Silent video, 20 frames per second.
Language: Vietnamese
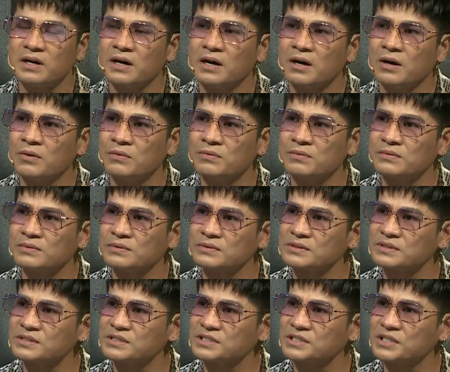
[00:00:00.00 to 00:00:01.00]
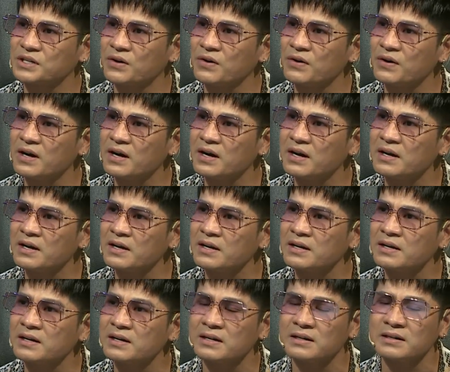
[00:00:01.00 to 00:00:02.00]
hồng cho
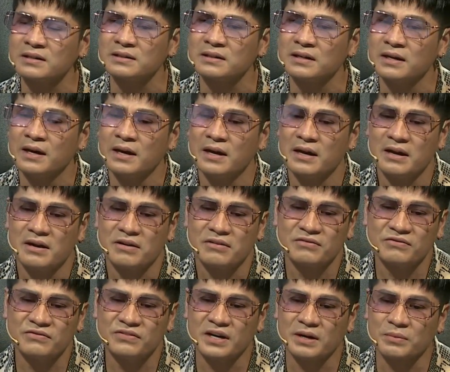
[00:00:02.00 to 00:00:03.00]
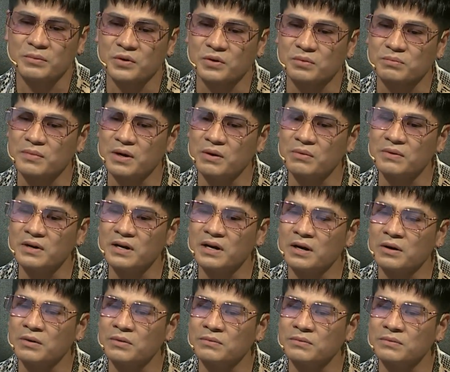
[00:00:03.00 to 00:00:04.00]
anh và một bông
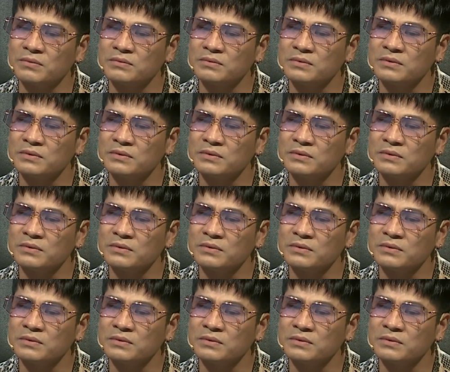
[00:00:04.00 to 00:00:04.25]
hồng